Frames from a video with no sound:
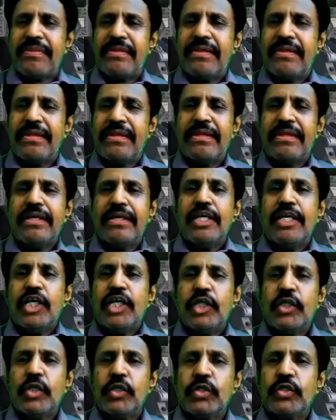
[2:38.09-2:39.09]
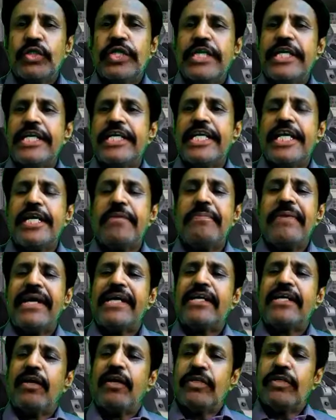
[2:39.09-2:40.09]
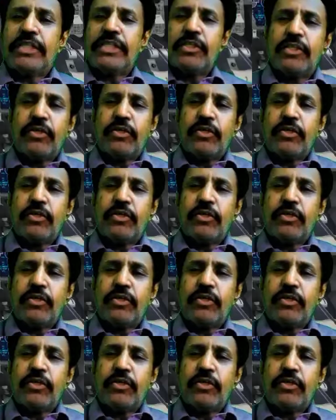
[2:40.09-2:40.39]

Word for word: इसके लिए अलग से भी आपको समझा दूंगा मैं